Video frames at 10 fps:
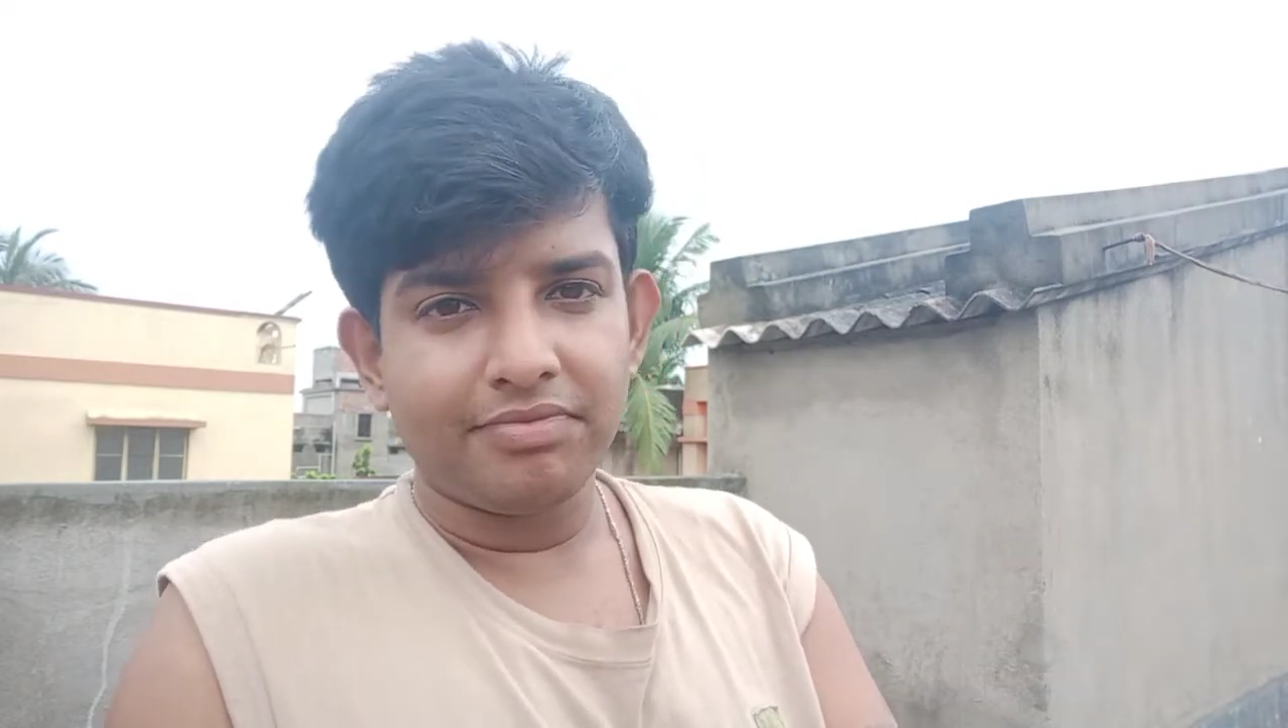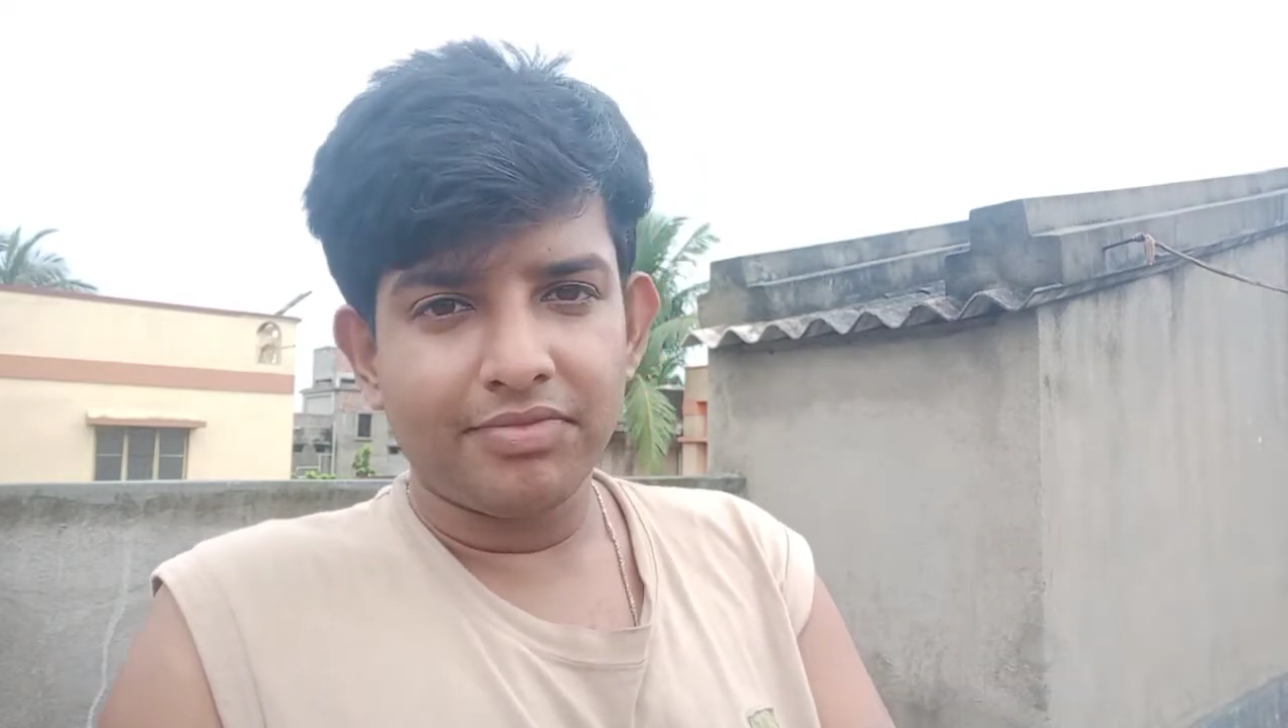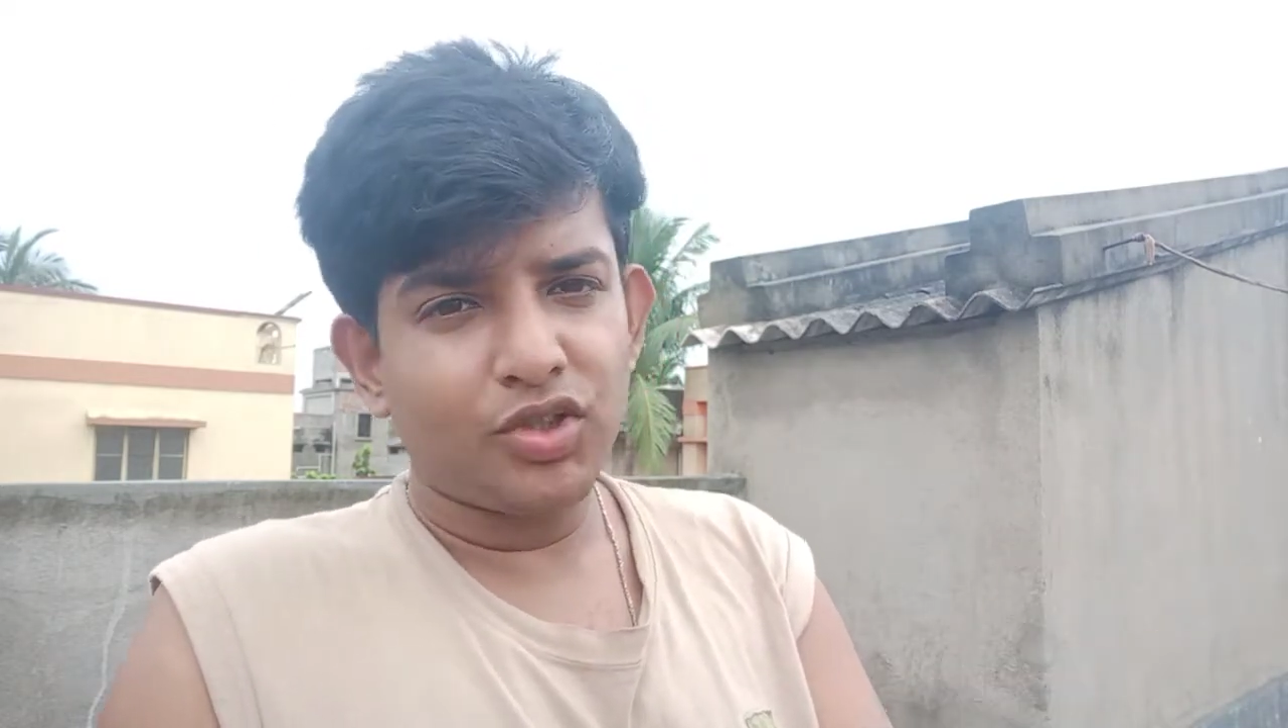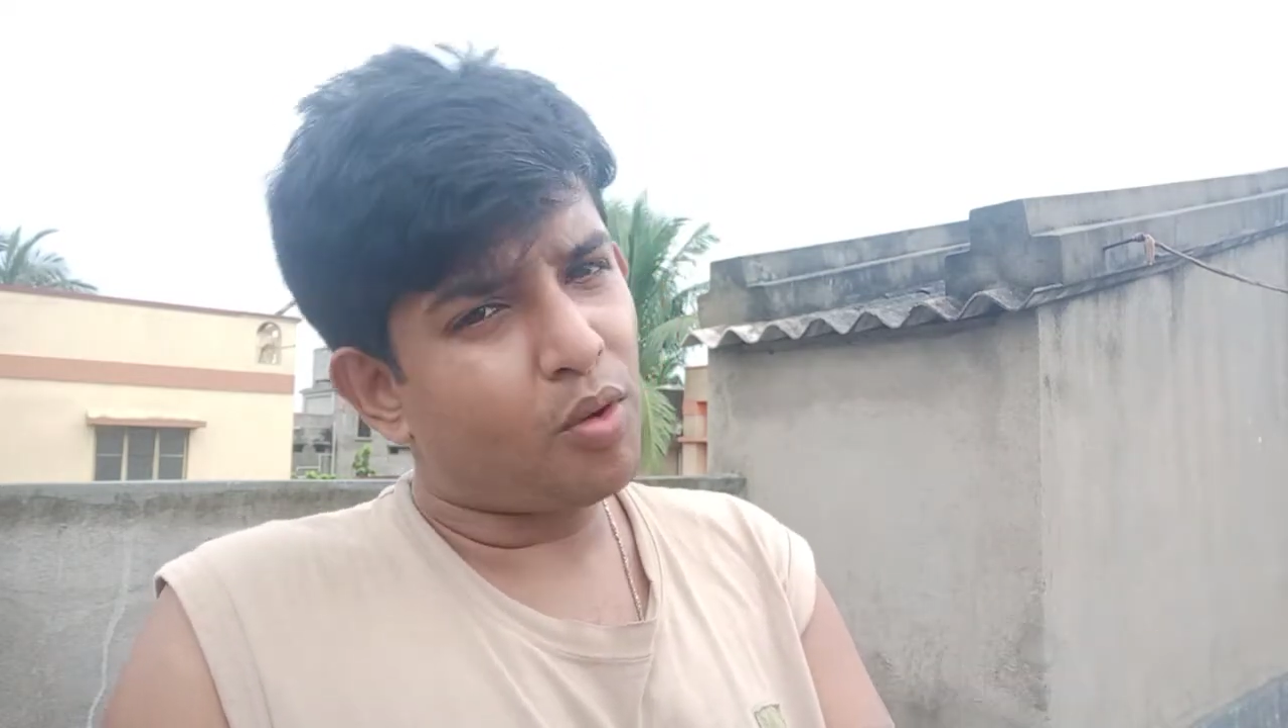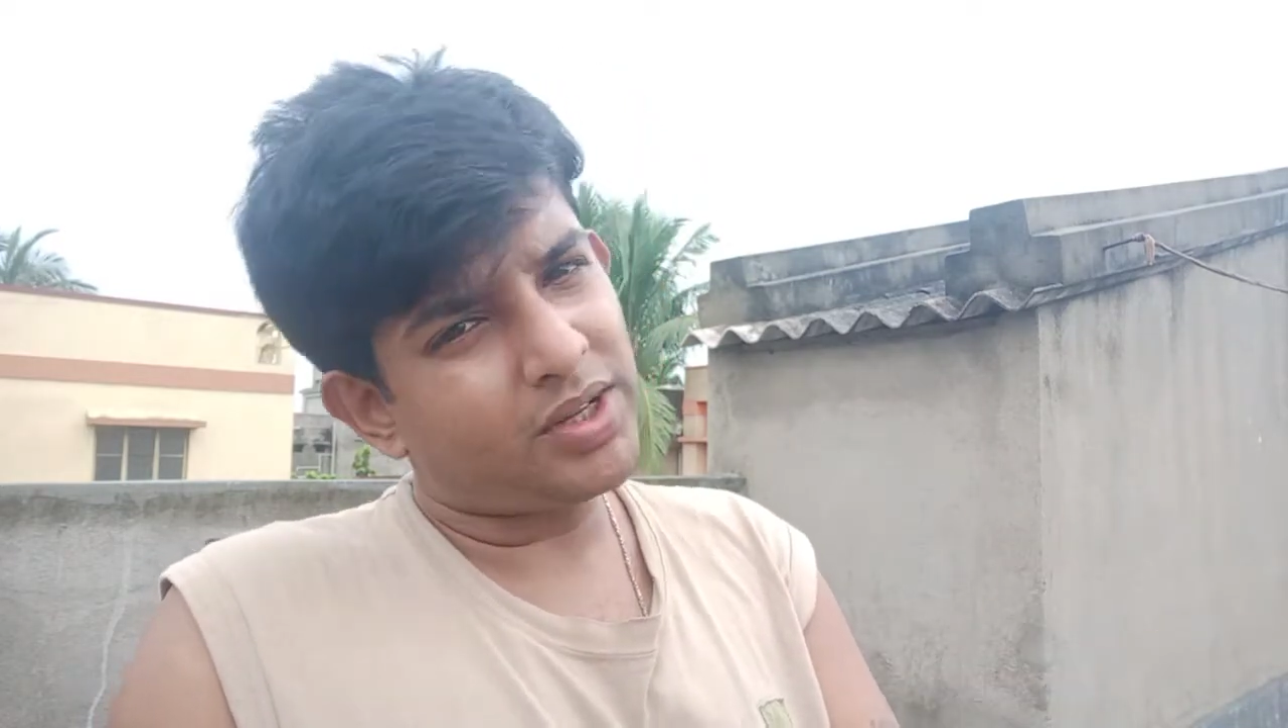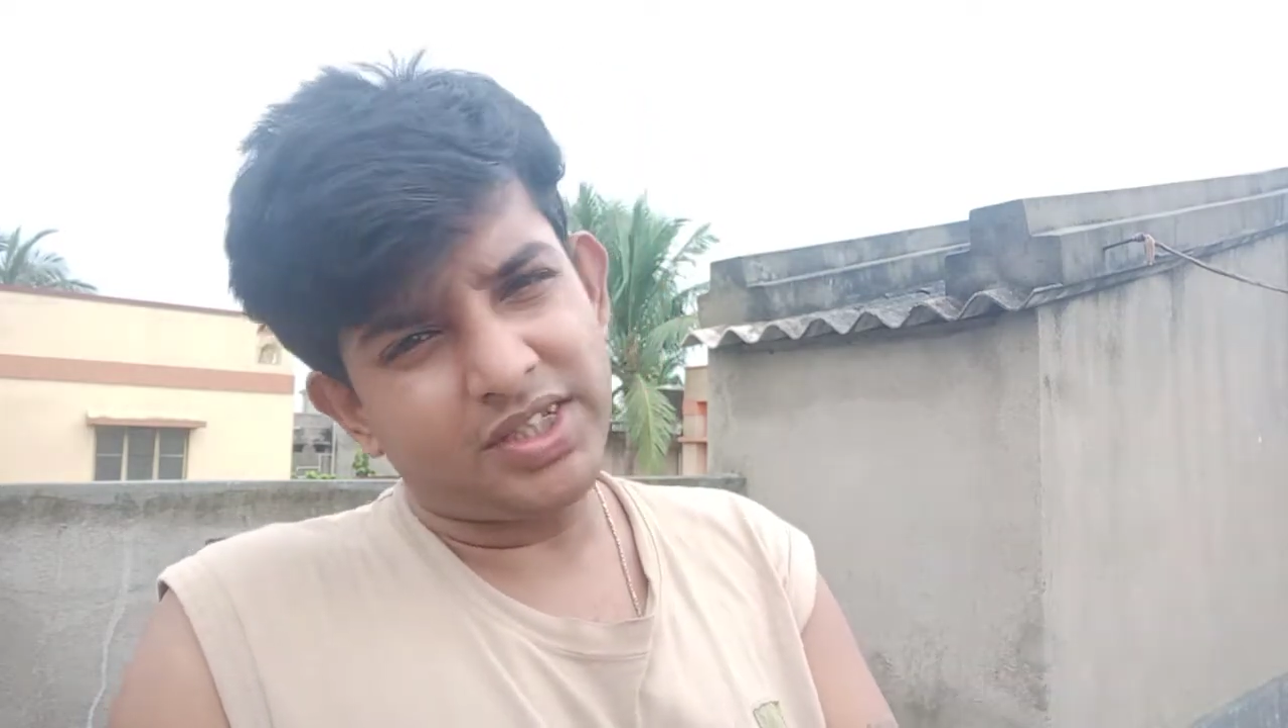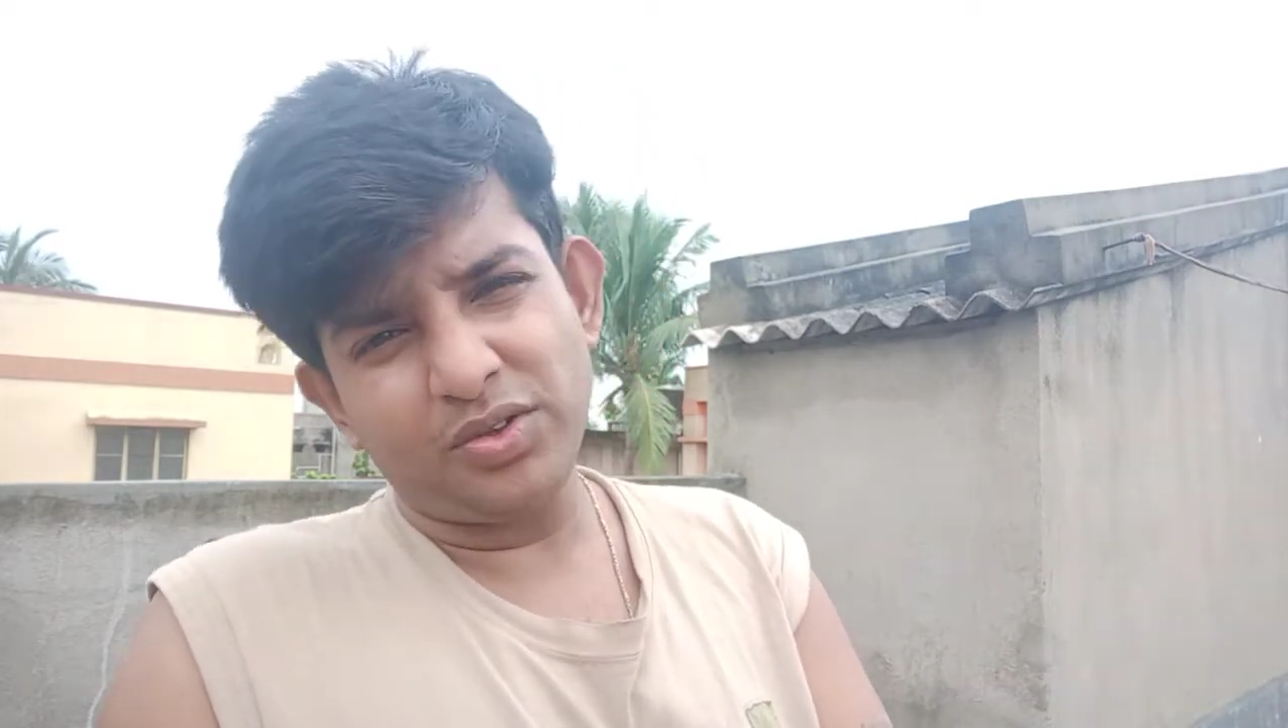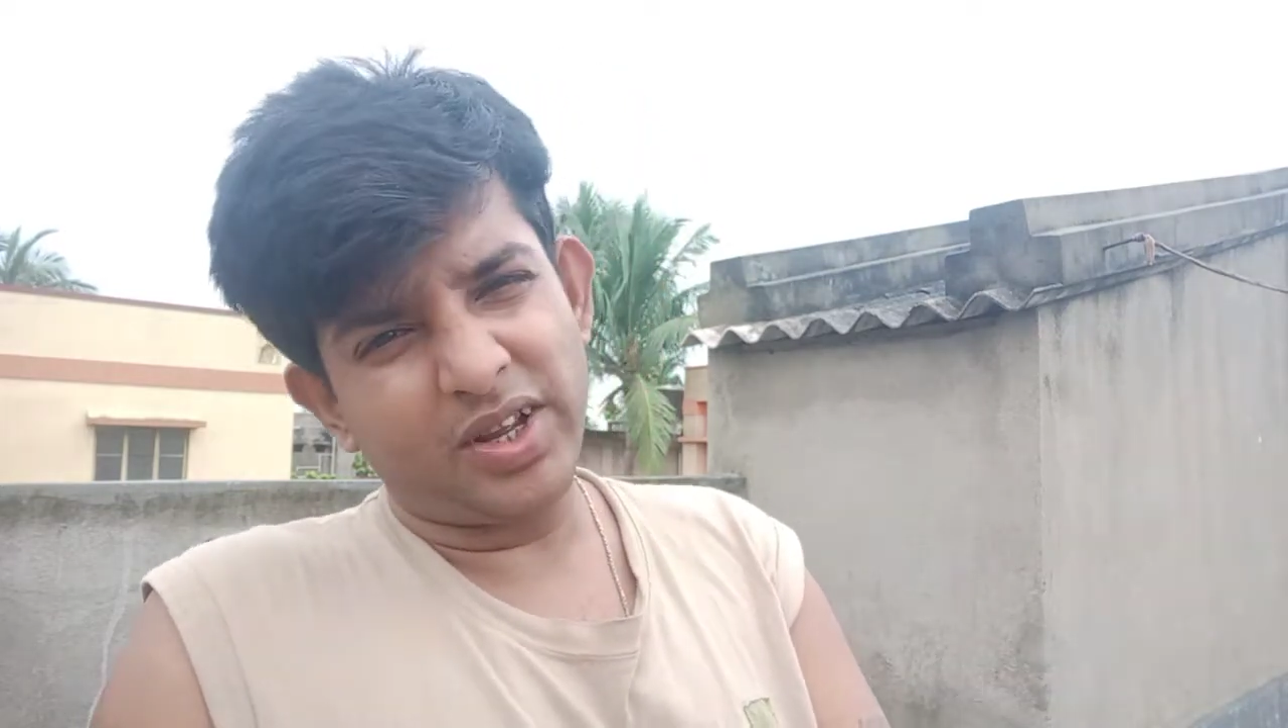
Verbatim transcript: সমাজ কিন্তু